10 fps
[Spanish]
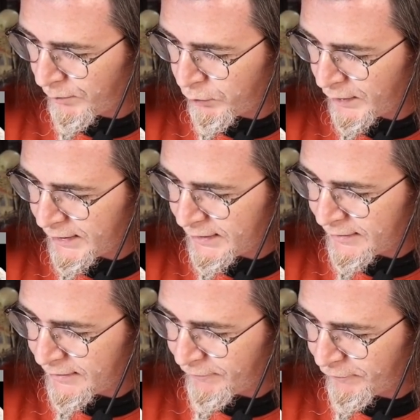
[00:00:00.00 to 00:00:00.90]
puede
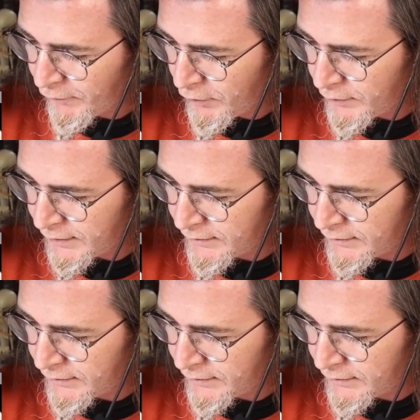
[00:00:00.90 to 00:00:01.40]
ir de flojo y